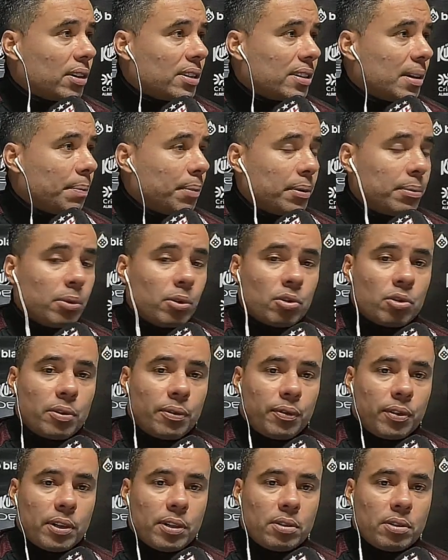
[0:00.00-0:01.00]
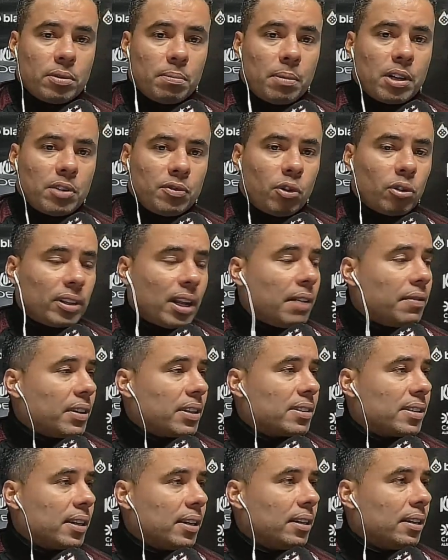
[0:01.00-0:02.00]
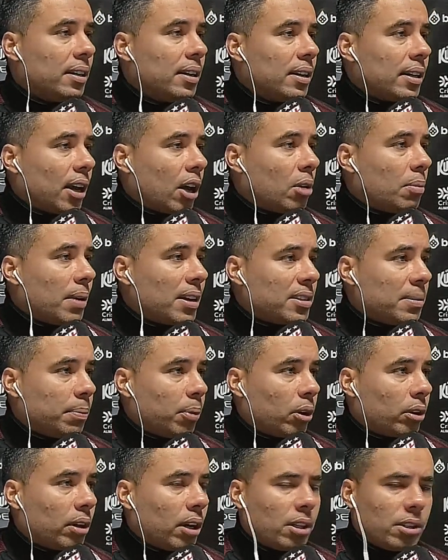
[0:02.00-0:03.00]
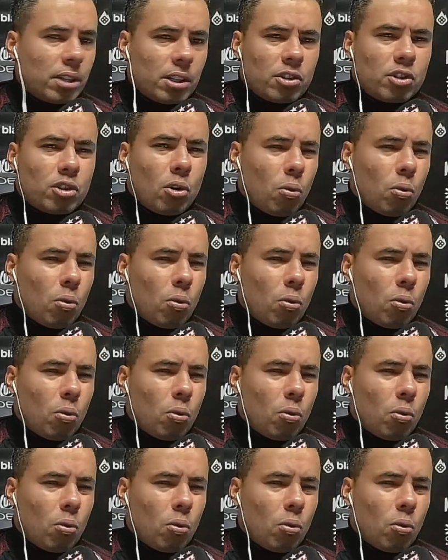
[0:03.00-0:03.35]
então é sempre muito difícil, mas voltar a vencer, que era o mais importante.